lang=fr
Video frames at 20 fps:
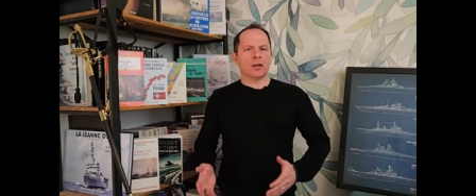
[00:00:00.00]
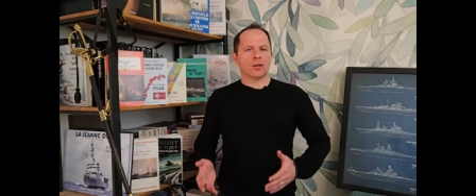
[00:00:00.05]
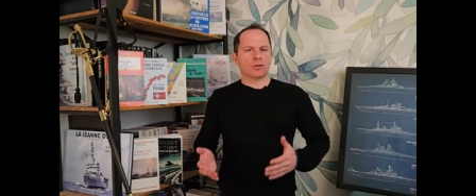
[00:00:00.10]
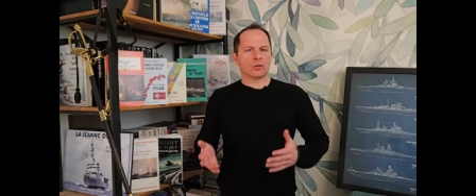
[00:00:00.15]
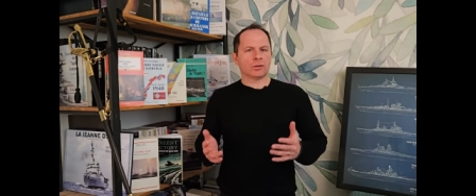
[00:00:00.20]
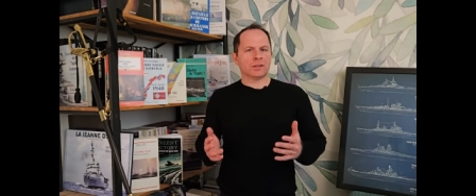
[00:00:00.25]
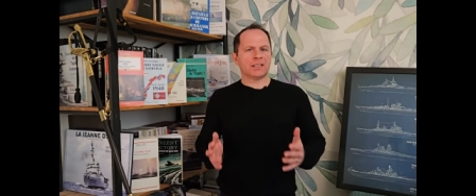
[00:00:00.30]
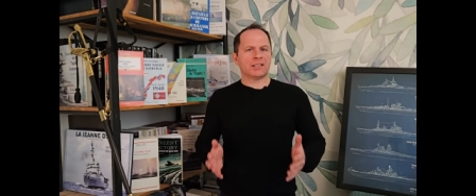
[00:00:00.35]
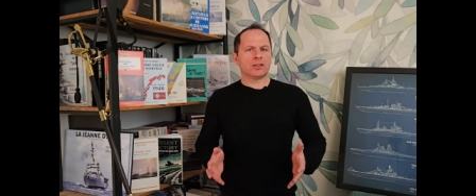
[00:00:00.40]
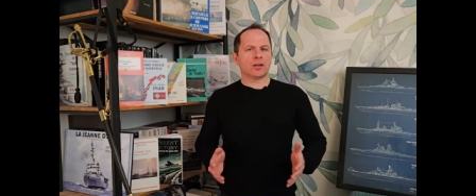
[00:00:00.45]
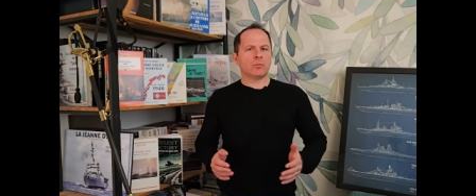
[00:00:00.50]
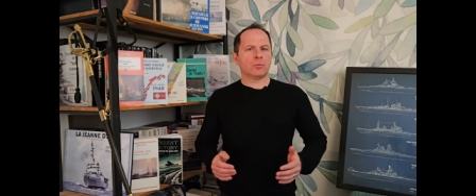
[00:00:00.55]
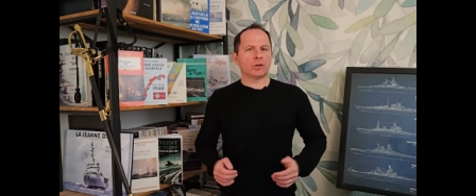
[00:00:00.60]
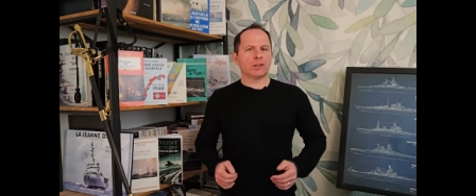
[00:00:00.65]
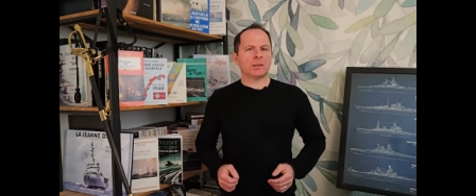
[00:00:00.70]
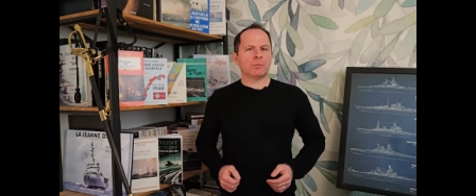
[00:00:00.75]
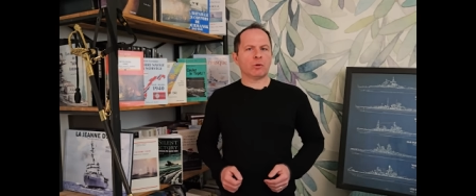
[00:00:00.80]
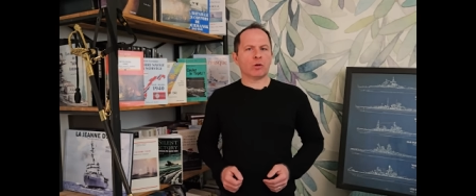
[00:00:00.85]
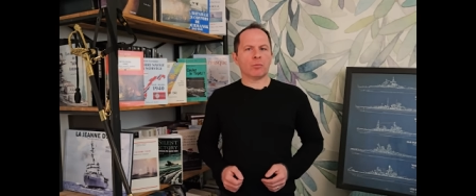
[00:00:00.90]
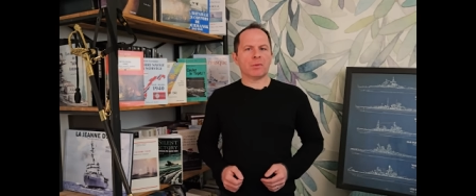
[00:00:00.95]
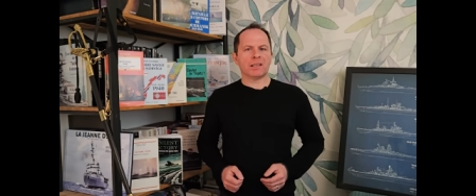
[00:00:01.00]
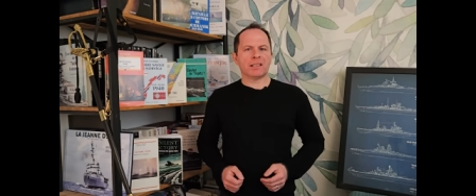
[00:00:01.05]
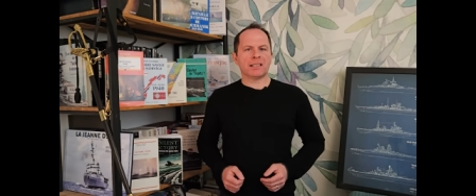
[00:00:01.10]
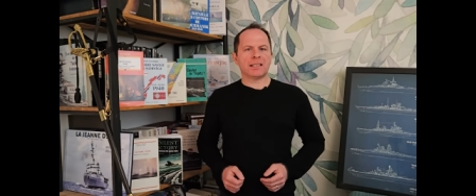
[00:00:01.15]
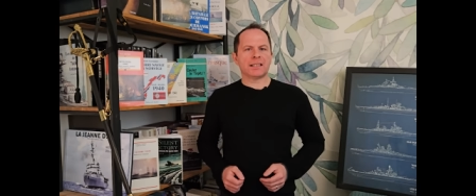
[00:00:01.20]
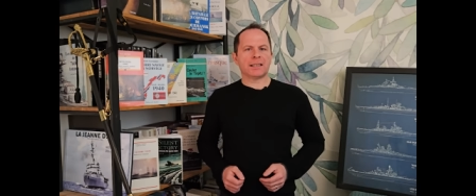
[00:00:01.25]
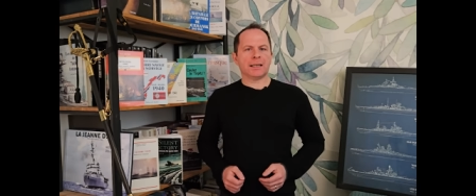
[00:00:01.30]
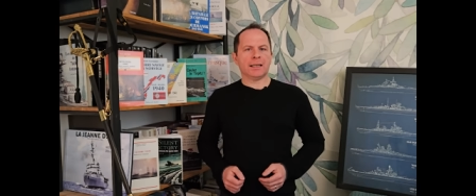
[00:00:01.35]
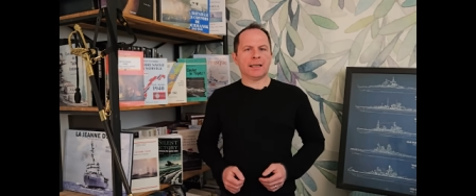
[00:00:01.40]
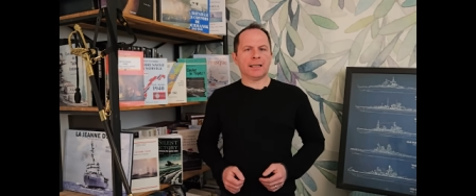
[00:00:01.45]
son isolement
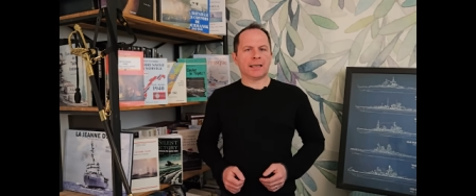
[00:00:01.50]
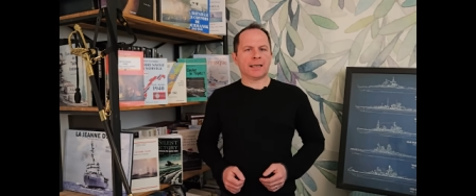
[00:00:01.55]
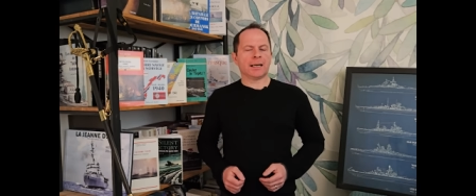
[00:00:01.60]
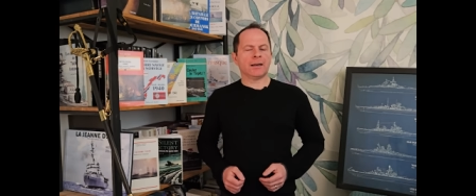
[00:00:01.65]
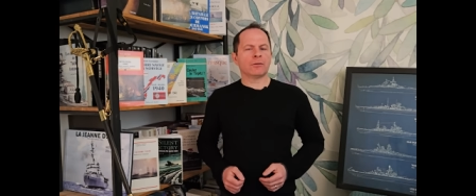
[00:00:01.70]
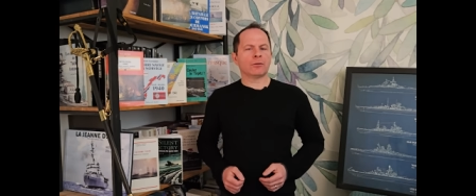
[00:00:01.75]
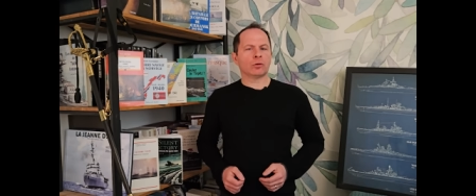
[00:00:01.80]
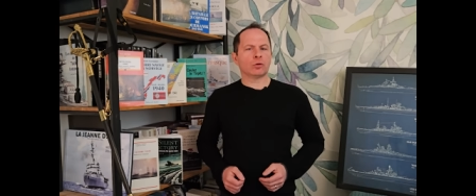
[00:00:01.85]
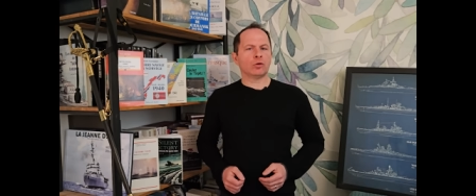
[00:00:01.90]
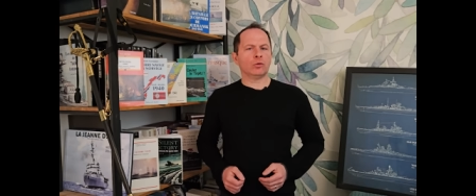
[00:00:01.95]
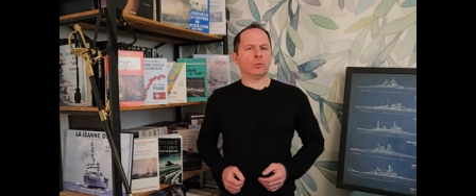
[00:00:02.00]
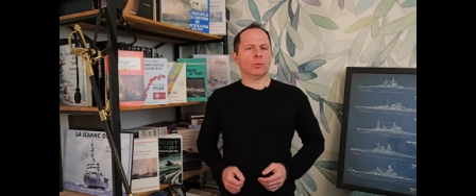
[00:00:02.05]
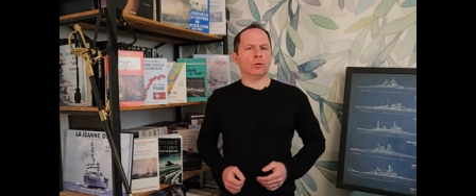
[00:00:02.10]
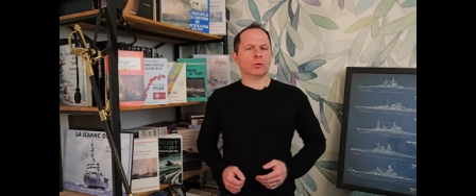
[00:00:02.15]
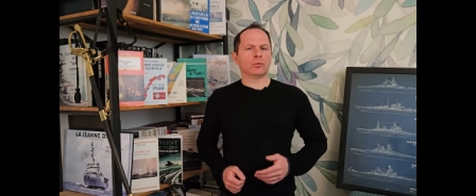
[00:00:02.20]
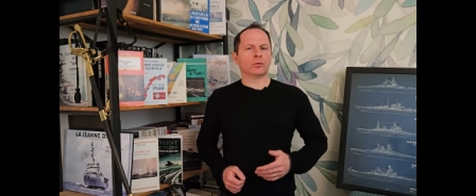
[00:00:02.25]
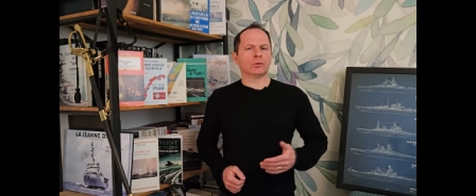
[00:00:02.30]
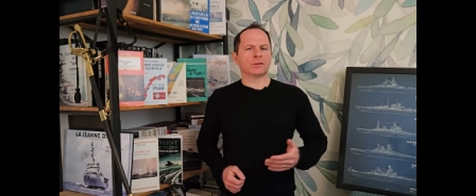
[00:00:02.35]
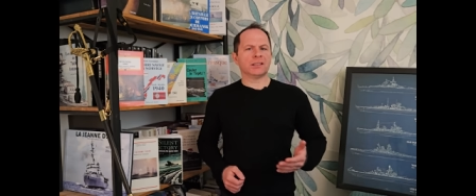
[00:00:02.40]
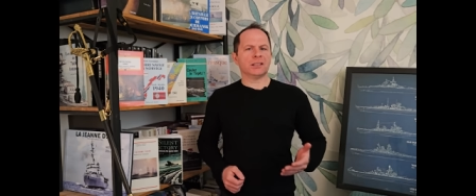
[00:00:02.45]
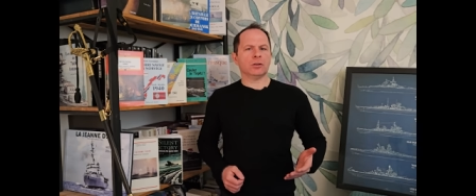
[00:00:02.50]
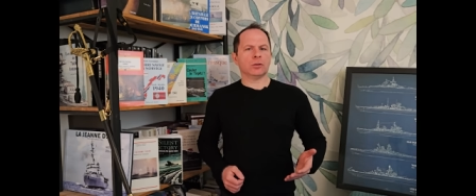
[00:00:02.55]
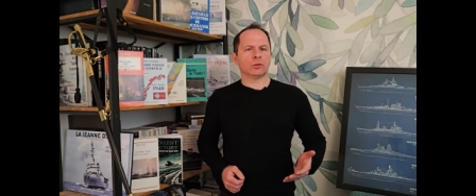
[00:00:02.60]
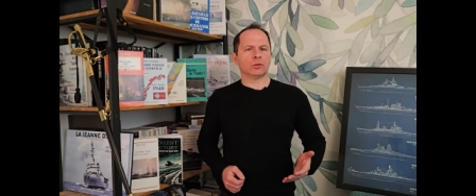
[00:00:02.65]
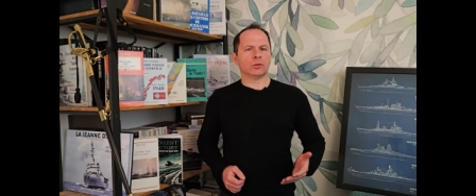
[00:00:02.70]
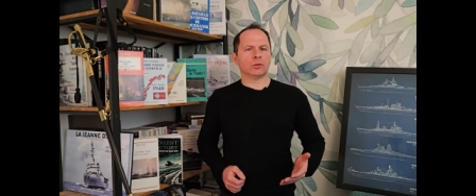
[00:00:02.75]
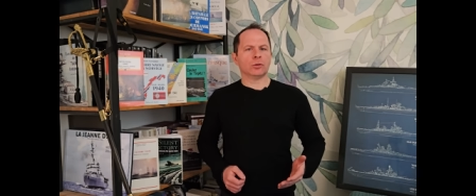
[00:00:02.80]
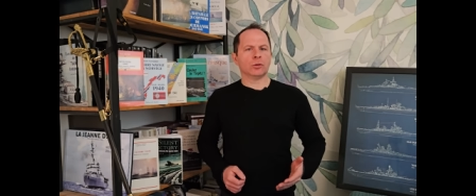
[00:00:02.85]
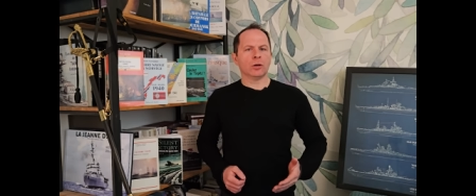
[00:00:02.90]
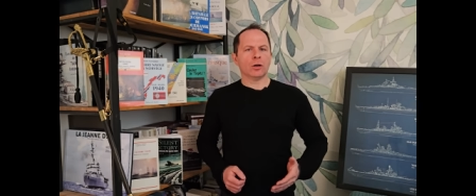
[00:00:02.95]
diplomatique et les graves troubles
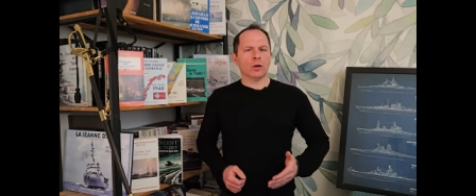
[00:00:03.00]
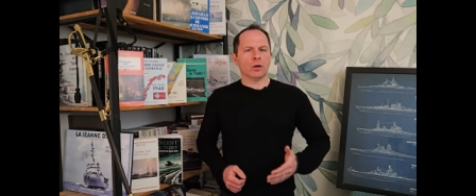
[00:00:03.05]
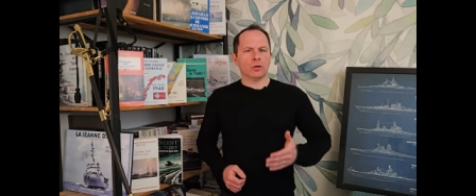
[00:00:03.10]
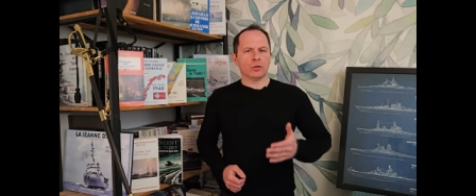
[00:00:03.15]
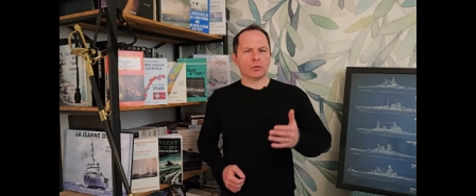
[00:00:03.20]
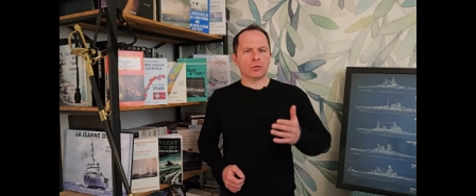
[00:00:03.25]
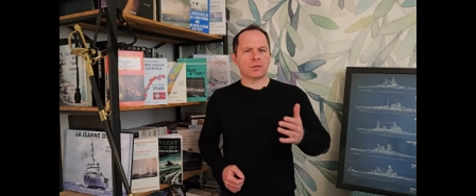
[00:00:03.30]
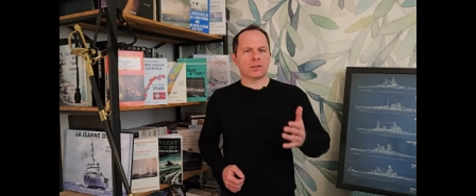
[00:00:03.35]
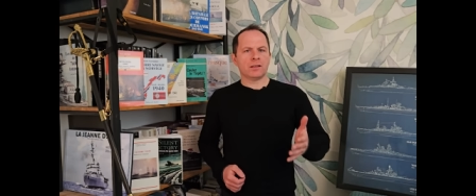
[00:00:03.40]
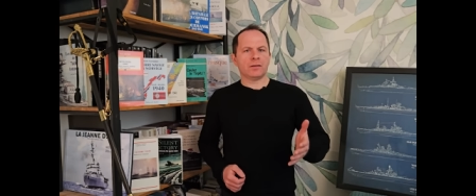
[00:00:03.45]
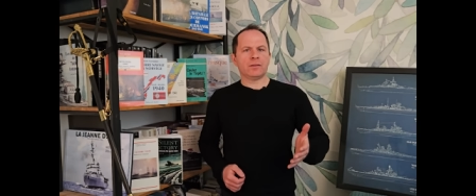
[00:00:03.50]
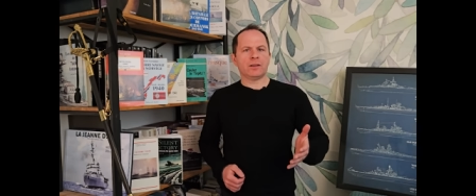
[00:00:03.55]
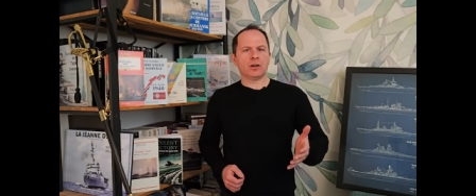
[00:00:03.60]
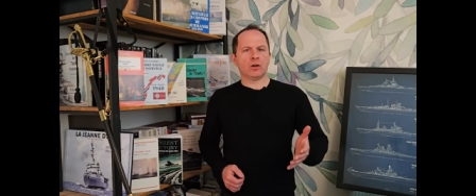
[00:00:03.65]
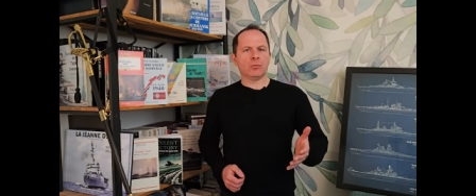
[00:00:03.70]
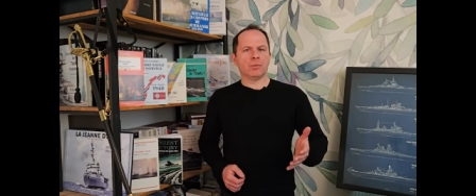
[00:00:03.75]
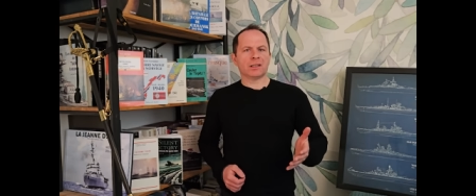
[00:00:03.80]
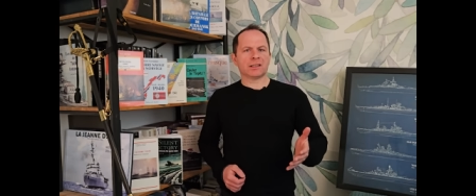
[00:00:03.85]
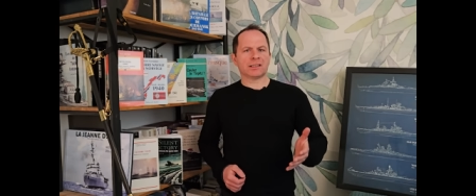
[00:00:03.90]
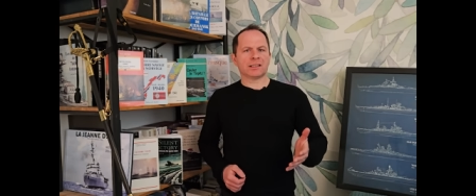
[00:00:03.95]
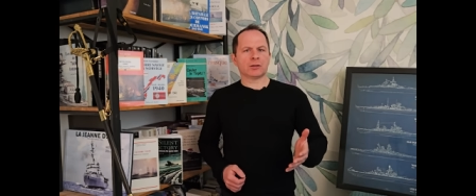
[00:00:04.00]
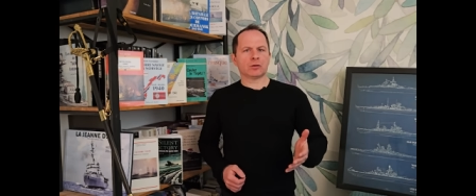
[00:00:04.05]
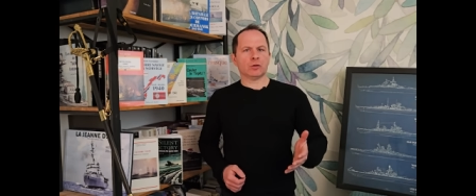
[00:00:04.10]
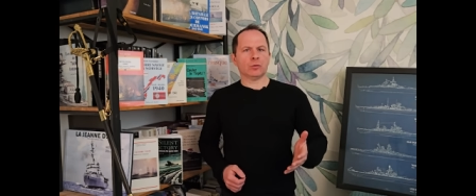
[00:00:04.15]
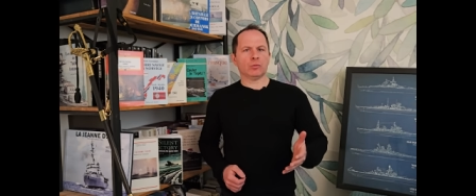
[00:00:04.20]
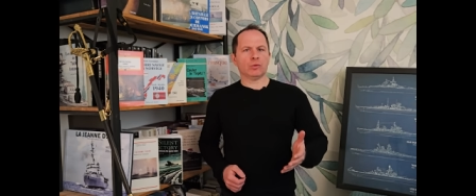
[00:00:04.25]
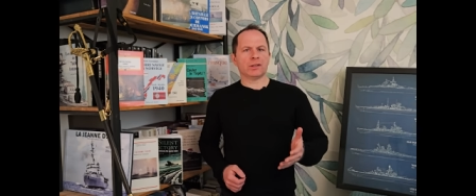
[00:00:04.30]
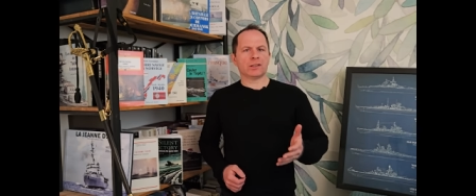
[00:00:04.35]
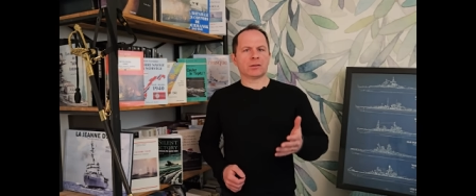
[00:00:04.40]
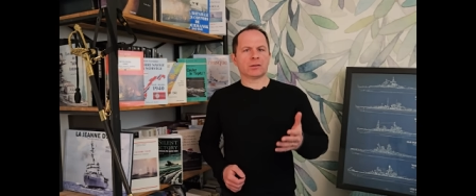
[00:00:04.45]
continentaux justifient le maintien
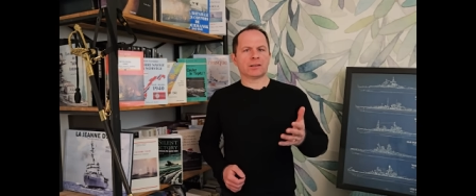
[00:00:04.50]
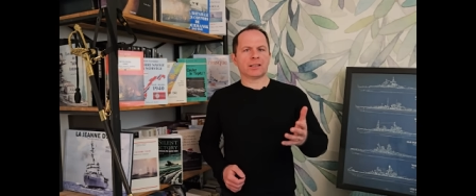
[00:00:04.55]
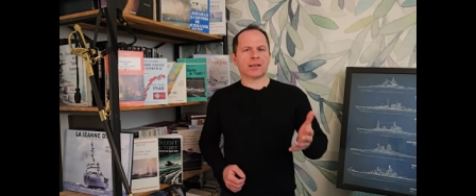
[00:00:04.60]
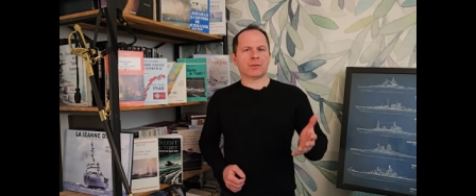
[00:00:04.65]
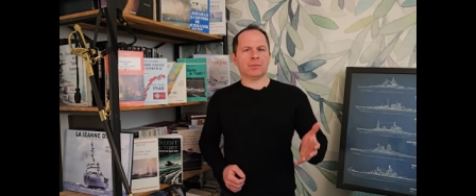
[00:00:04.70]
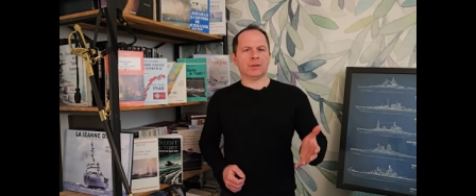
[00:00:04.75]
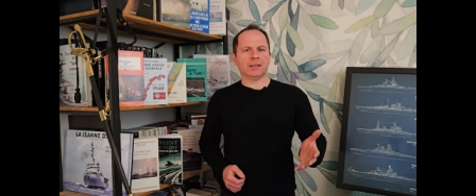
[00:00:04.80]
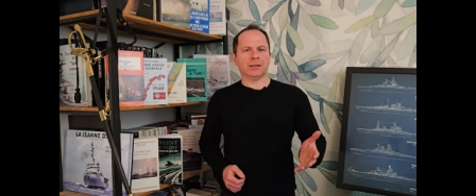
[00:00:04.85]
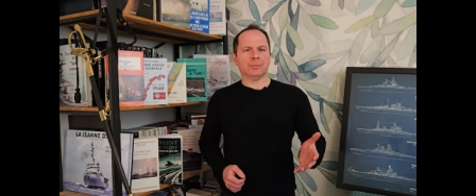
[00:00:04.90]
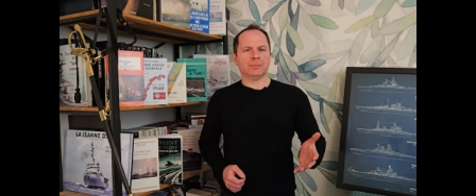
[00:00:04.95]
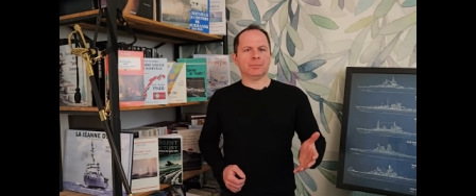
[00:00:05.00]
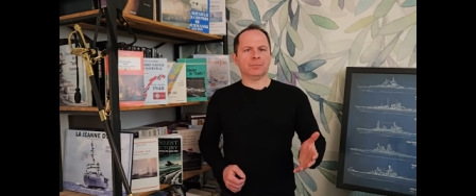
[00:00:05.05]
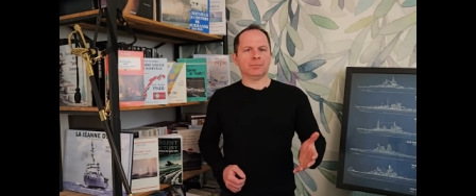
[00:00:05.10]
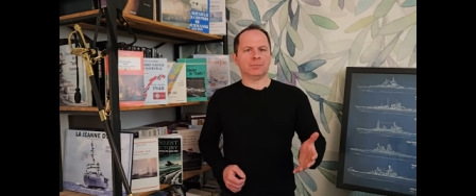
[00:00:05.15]
d'une puissante armée.